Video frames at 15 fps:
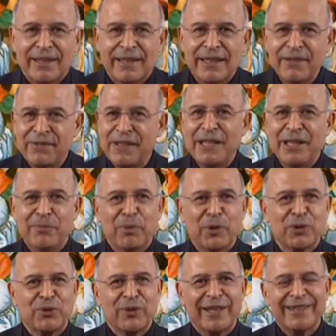I figli
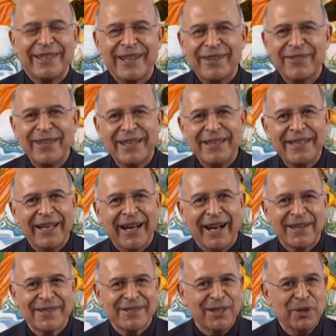possono andare via di
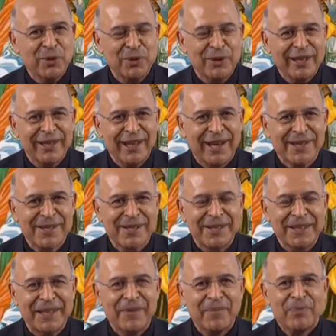casa,
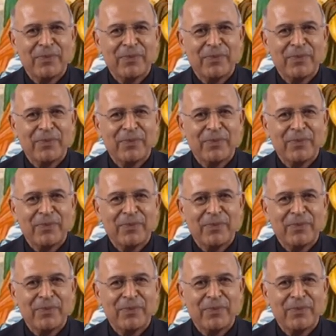allontanarsi,